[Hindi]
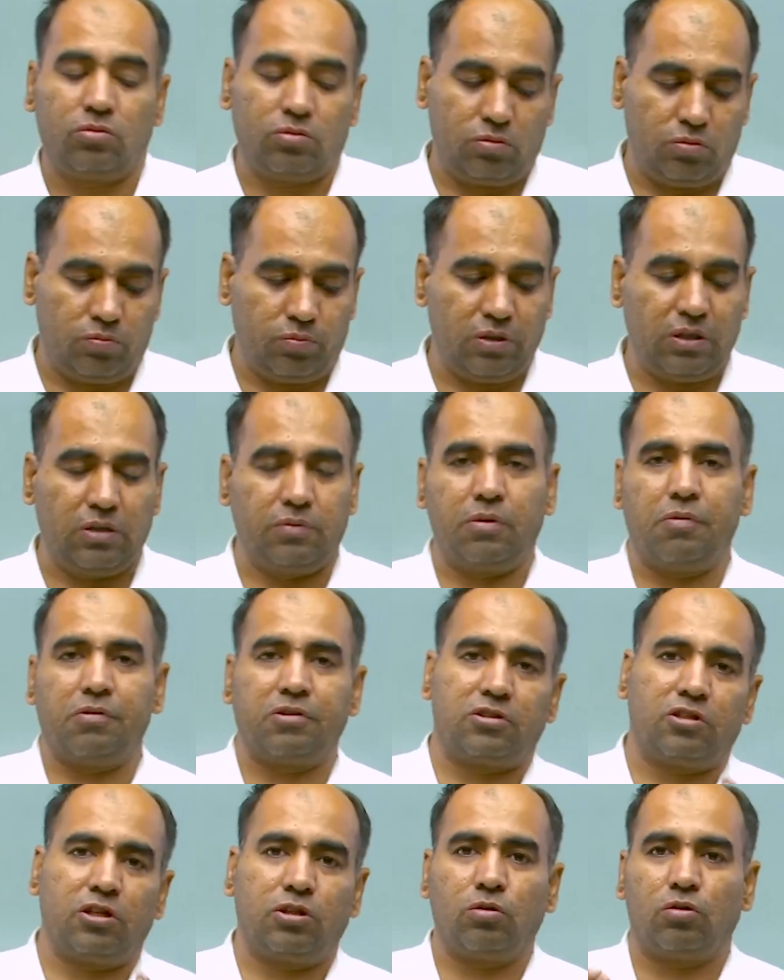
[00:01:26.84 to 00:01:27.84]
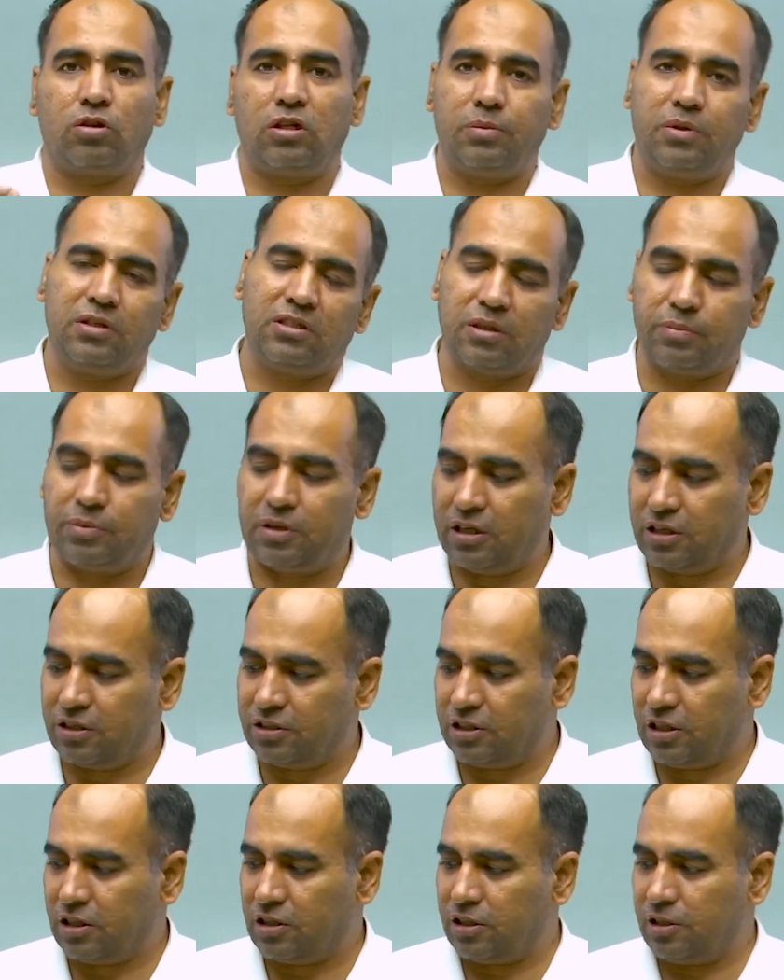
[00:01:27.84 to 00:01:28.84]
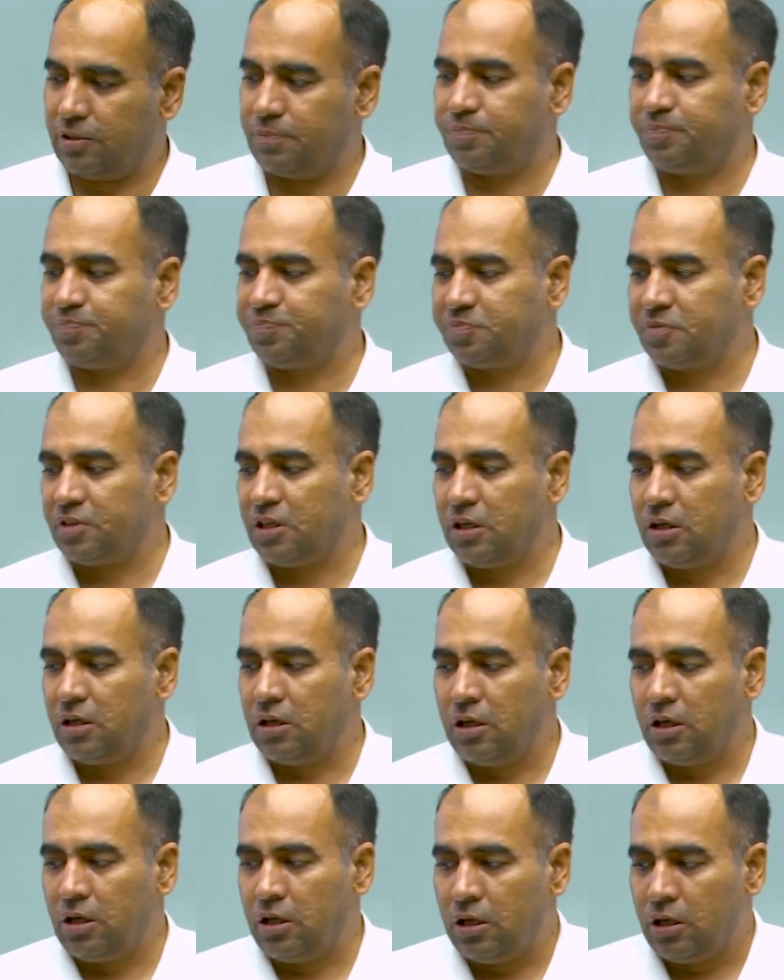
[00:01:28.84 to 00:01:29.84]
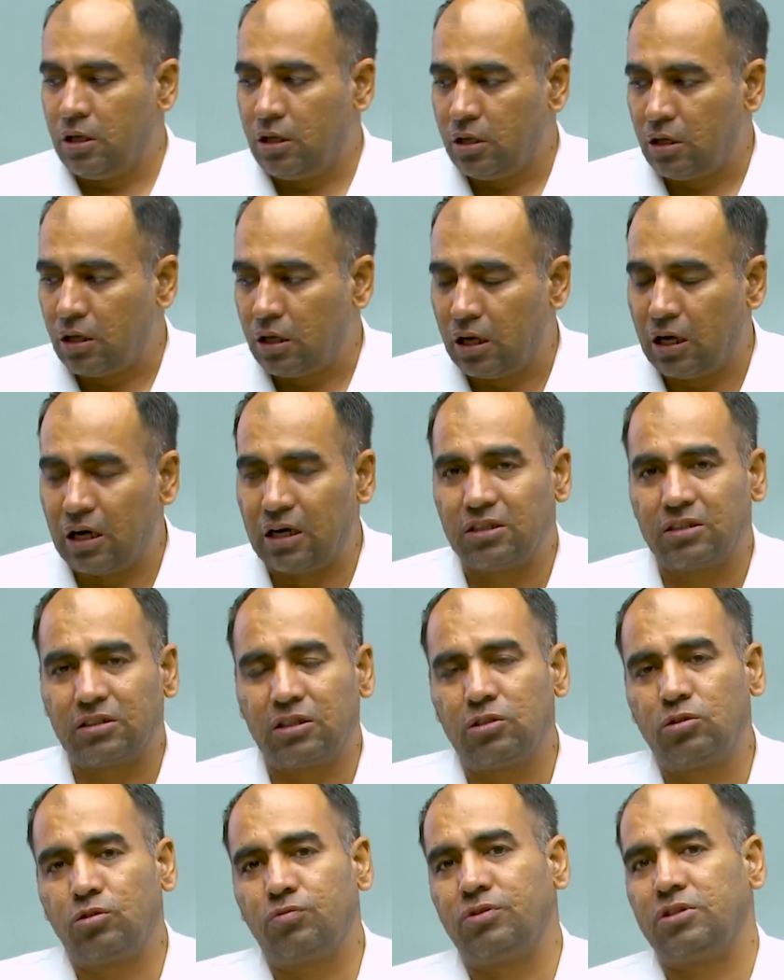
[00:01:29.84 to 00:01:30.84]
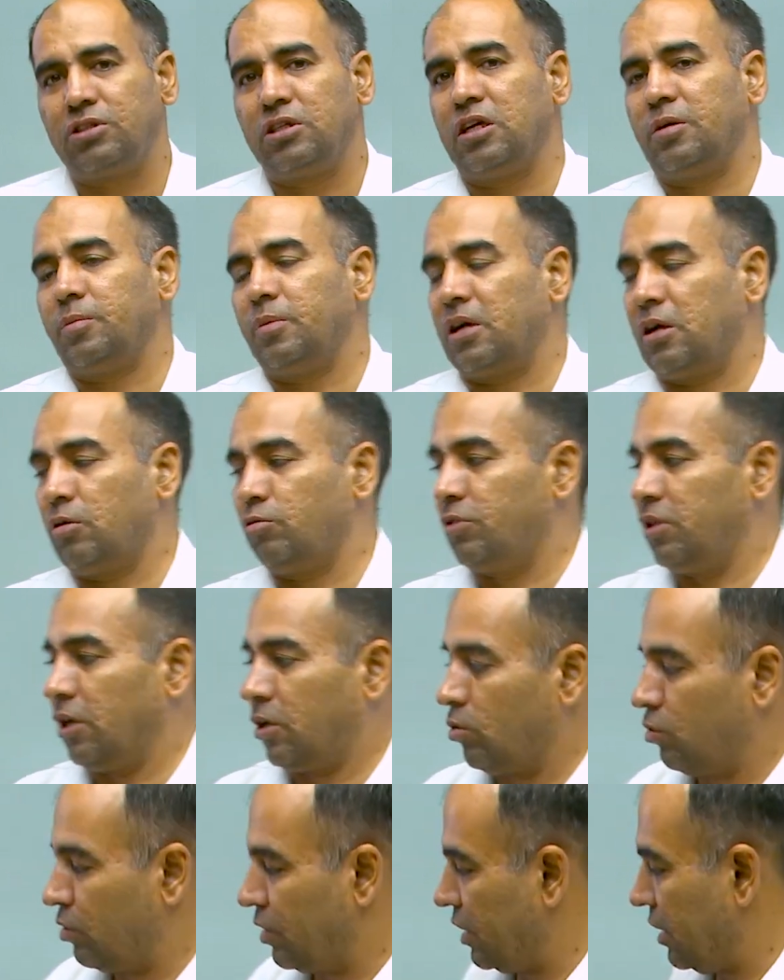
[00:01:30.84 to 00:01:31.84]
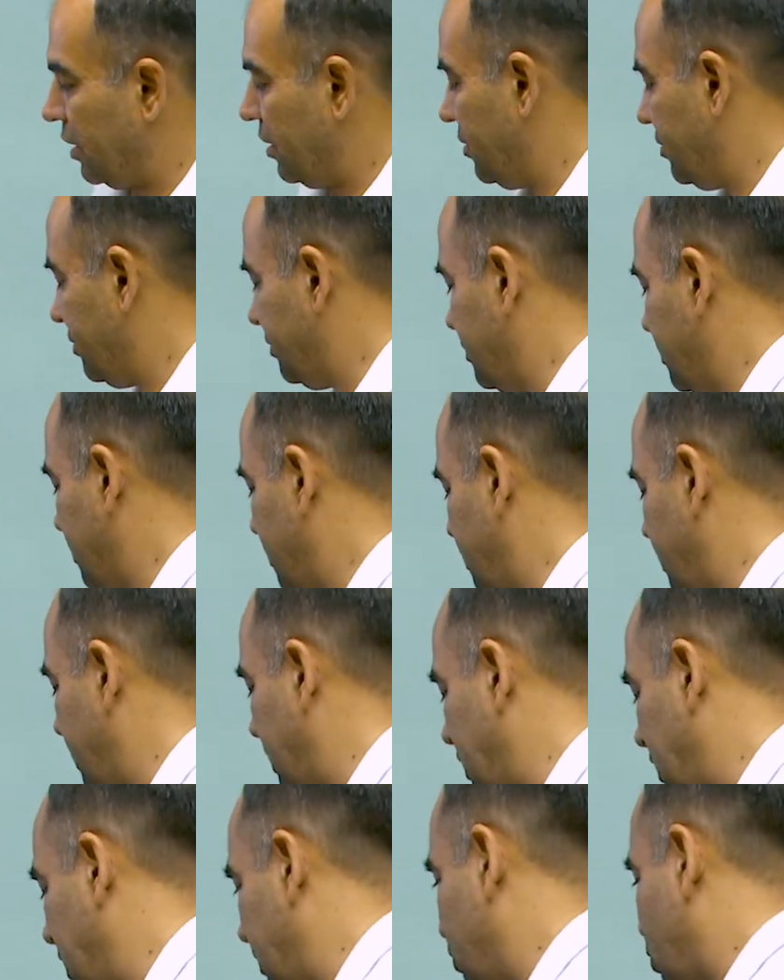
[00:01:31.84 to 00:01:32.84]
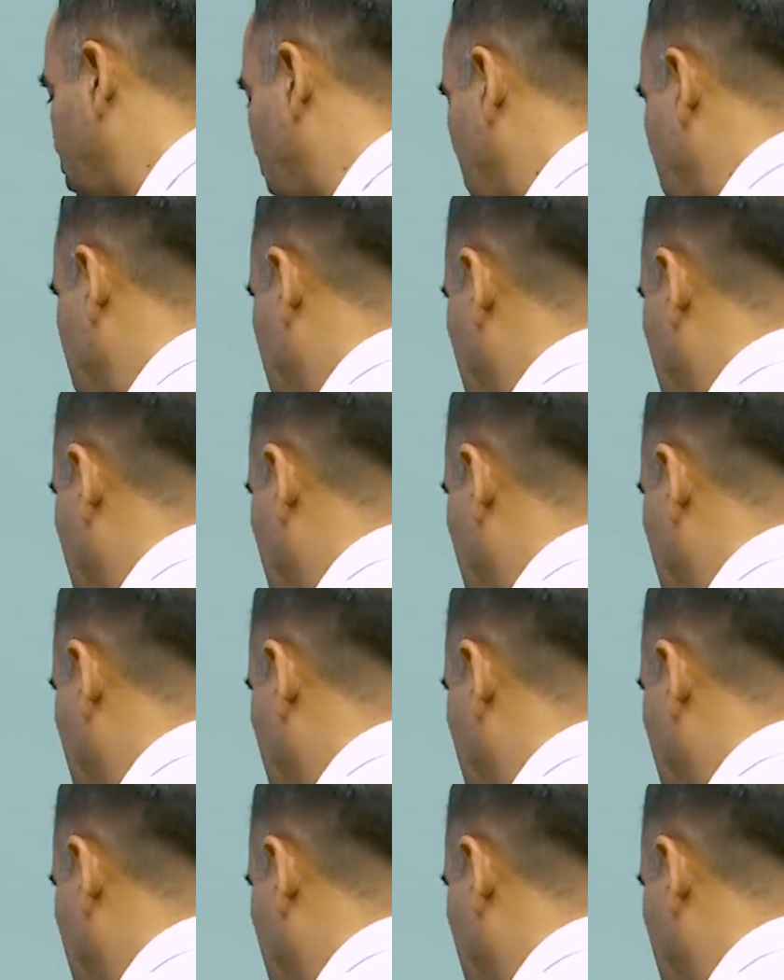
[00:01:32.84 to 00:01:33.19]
भी व्यवस्थित होने में समय लग जाता है आज का जो विषय हमारा वो देखो क्या है पहले हम थोड़ा सा